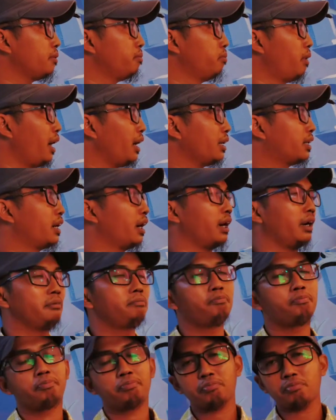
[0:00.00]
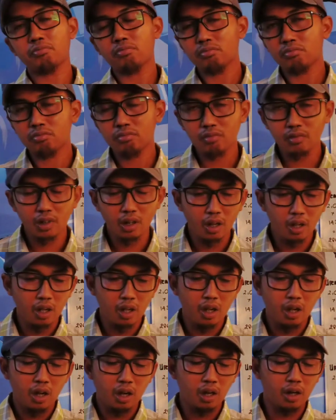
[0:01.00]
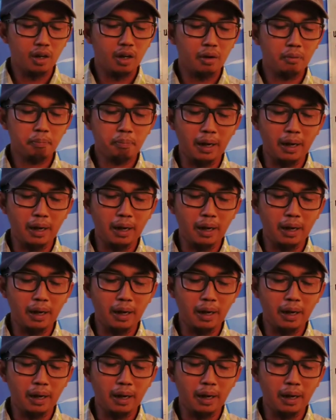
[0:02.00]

tembaga uh,